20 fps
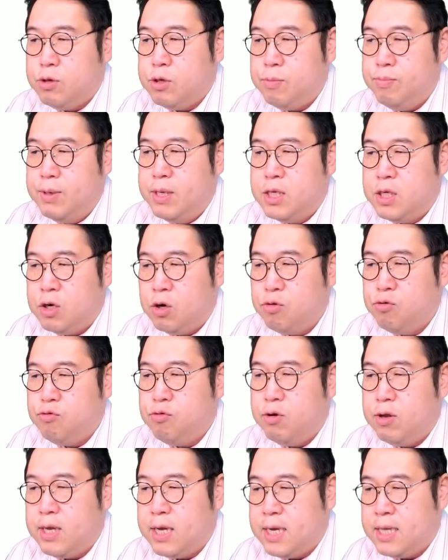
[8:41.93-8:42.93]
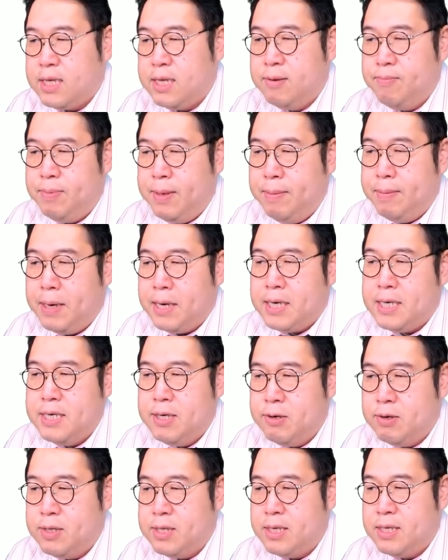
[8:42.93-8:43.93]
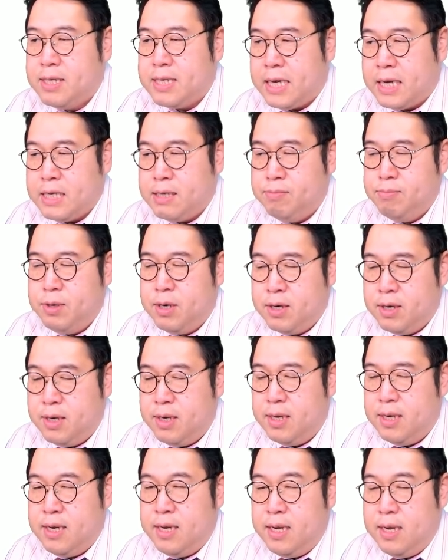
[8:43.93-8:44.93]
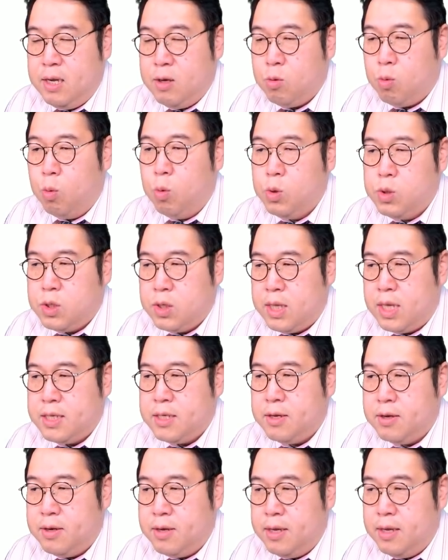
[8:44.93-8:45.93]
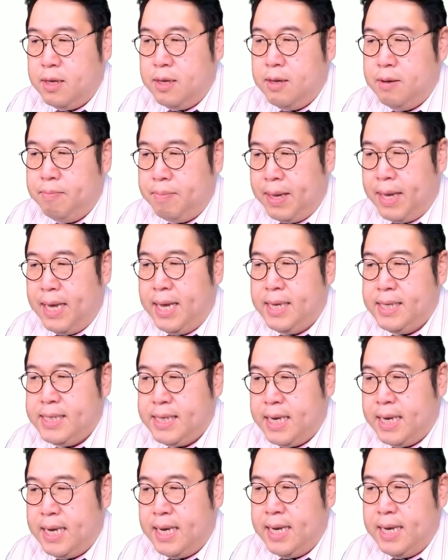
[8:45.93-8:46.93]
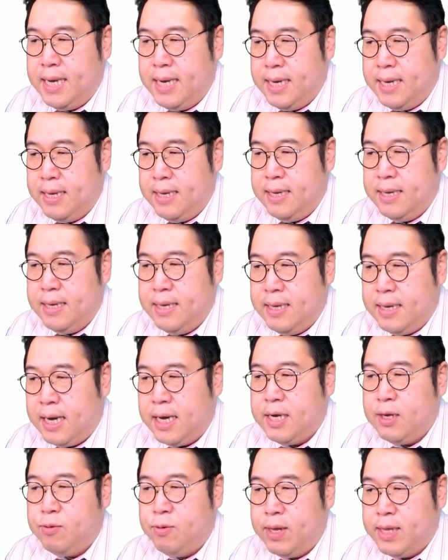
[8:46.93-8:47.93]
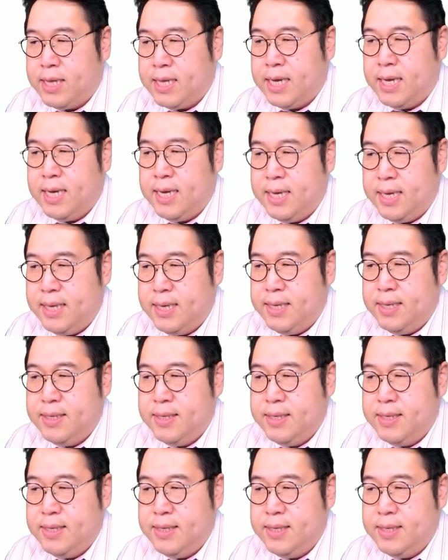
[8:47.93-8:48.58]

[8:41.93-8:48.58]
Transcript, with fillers: 유승민, 정두원 같은 비박 의원들 40명을 공천에서 배제하기로 했다.